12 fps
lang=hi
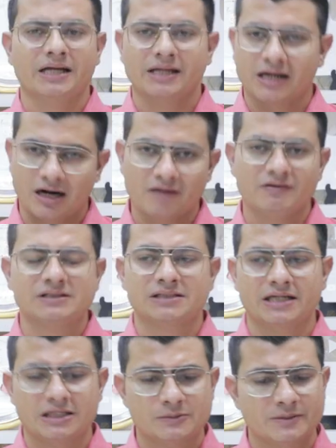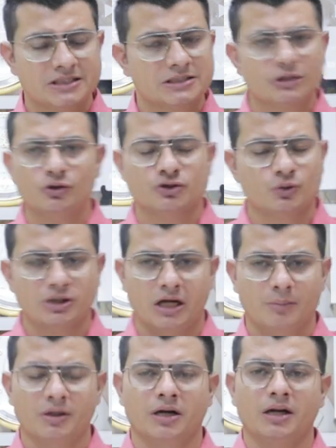है ये कड़वी सच्चाई है इस बिजनेस की तो इसको
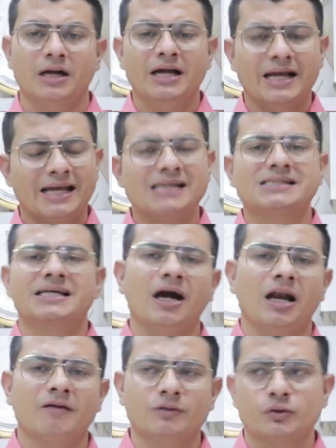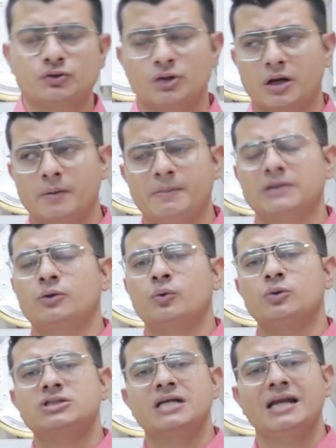ध्यान में रखना इसके अलावा दोस्तों अगर मैं बात
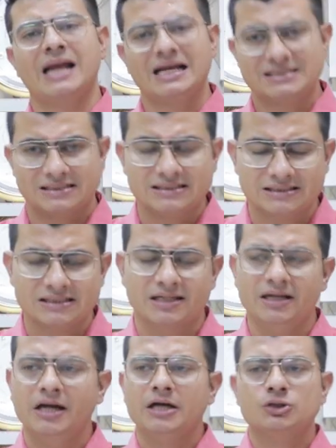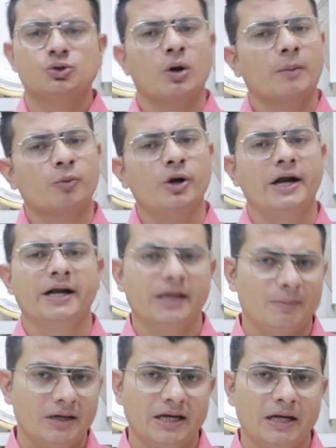करूं कुछ लाइसेंसेस की जो आपको
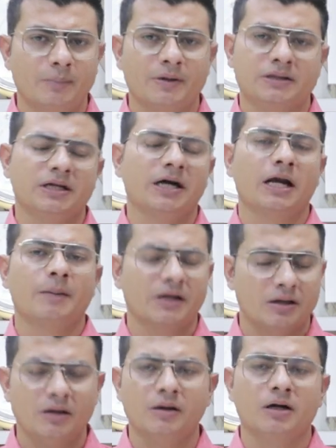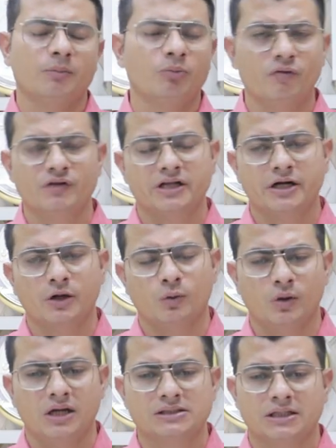इंडिया में लेने पड़ते हैं अगर आप एक मूवी थिएटर
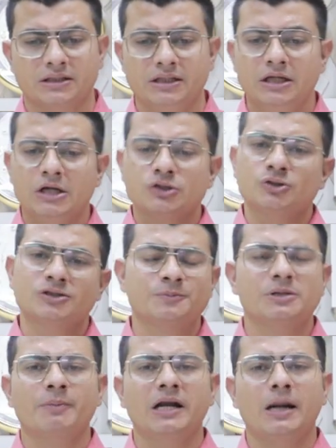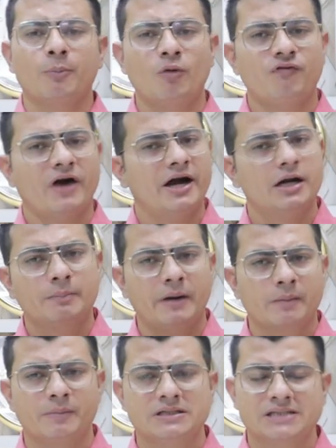खोलना चाहते हैं सो सबसे पहले आपको फायर
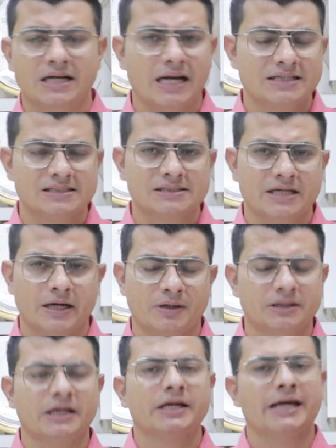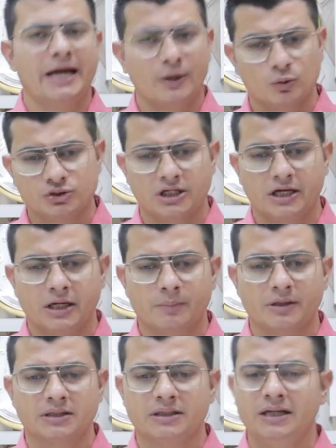डिपार्टमेंट से एक लाइसेंस लेना पड़ता है यानी कि एनओसी लेनी
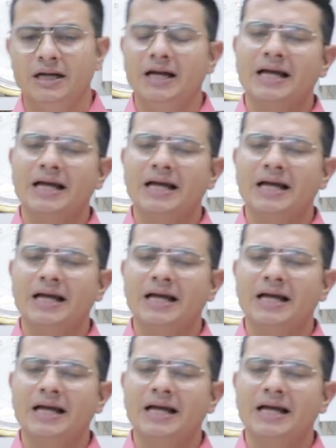पड़ती है